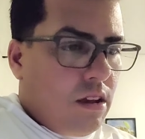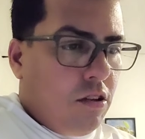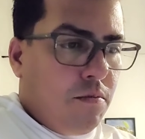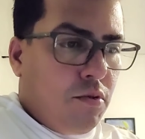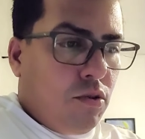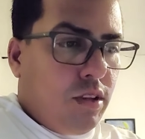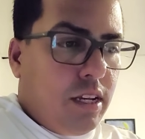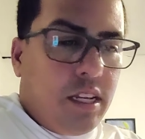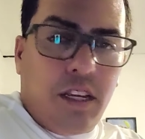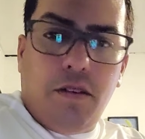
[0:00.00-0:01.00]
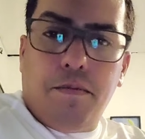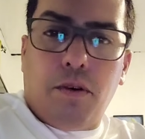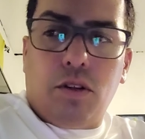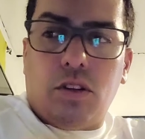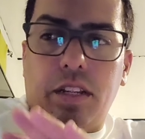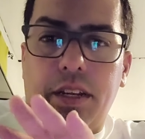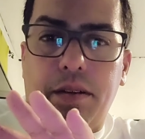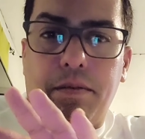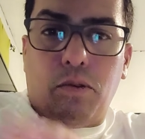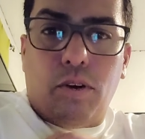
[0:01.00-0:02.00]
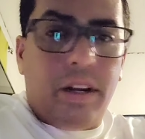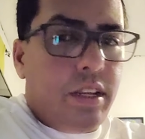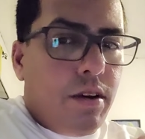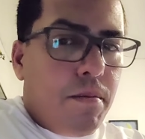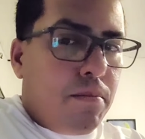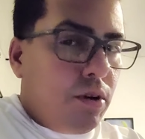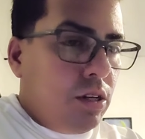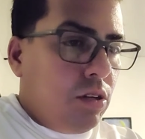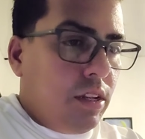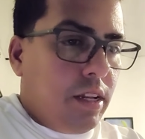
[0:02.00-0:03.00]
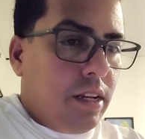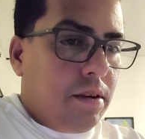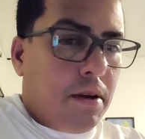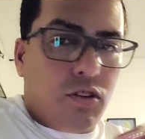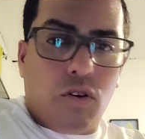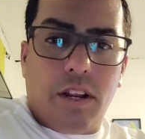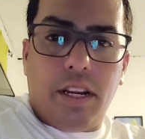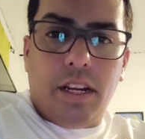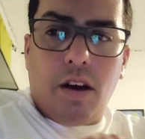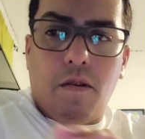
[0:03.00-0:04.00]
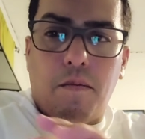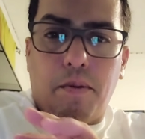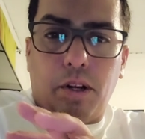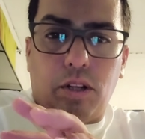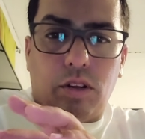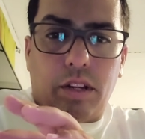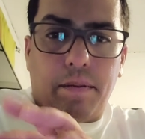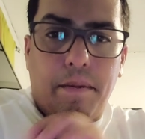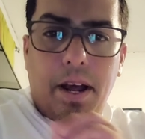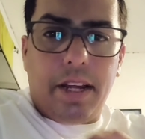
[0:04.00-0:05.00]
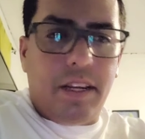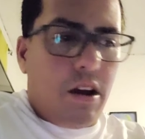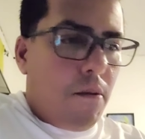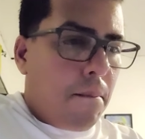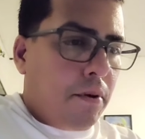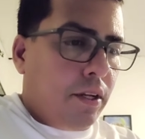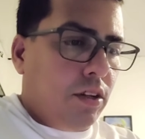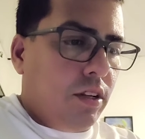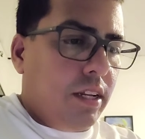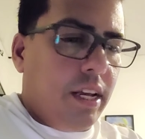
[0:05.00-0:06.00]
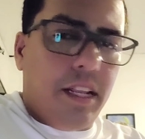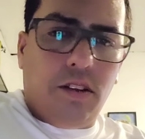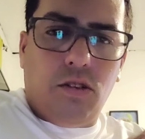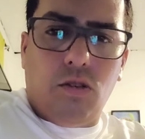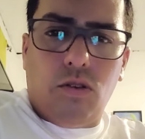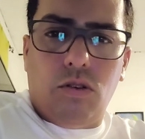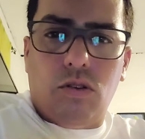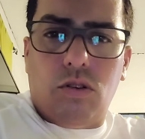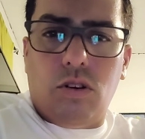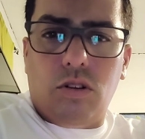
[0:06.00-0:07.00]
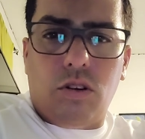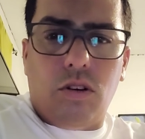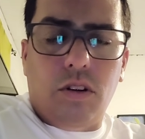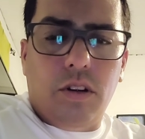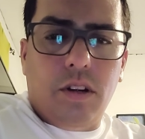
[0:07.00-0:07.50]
Hay un poco de aquí, un poquito de brujería, un poquito de masonería, un poquito de magia, un poquito de esto, lo otro,